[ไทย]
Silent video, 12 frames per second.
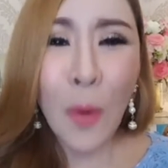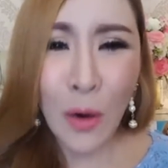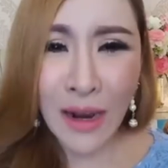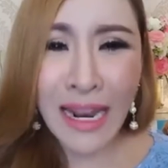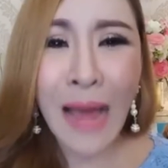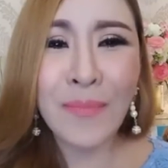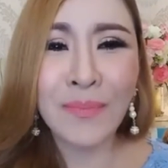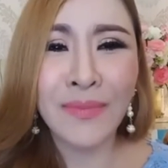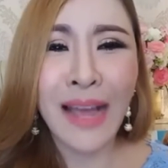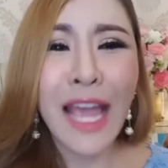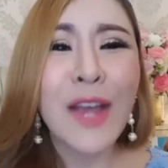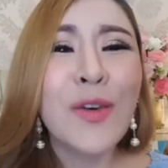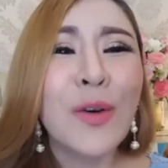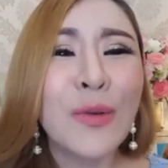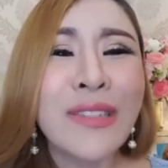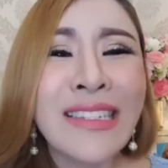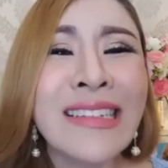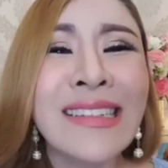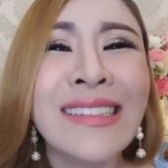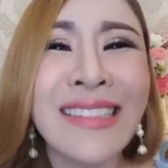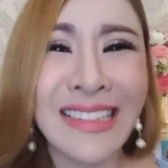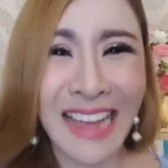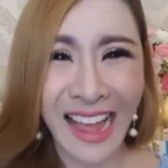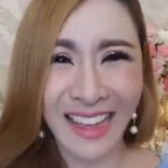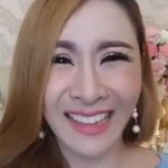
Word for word: ผลลัพธ์ให้ครูชื่นใจ